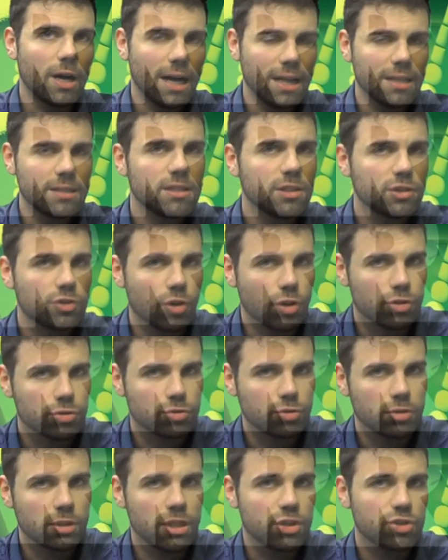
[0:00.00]
al di
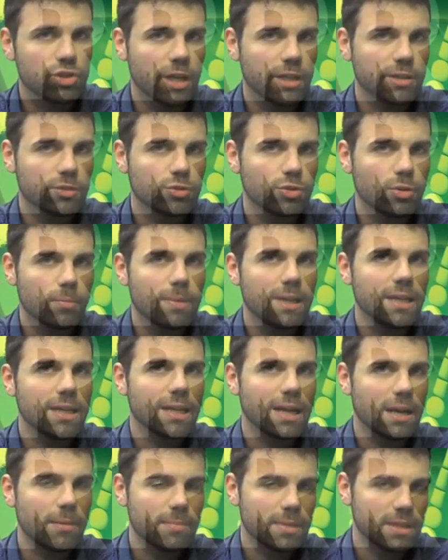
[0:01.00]
sotto dei 100
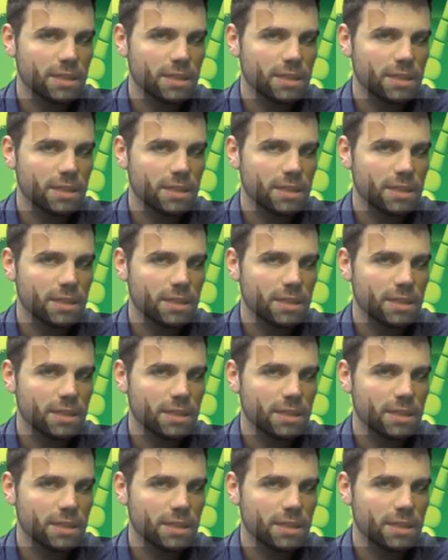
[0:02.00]
mg